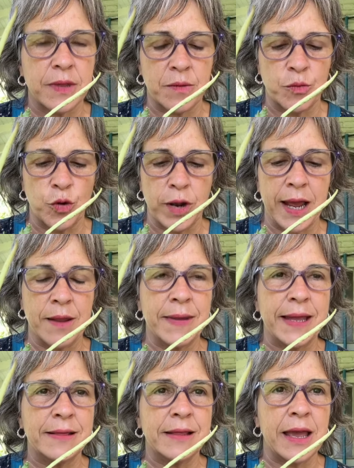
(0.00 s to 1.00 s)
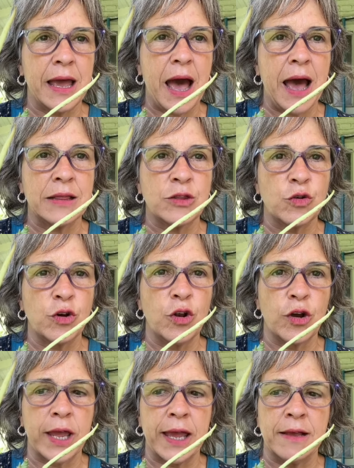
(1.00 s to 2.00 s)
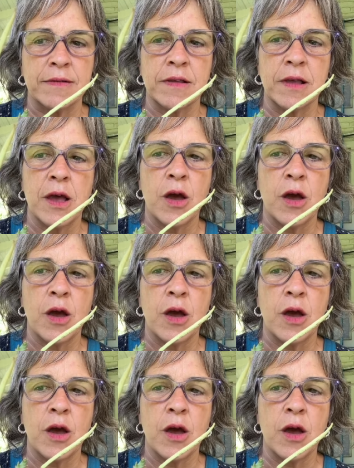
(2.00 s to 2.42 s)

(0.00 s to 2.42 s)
vulgarmente a todo lo que es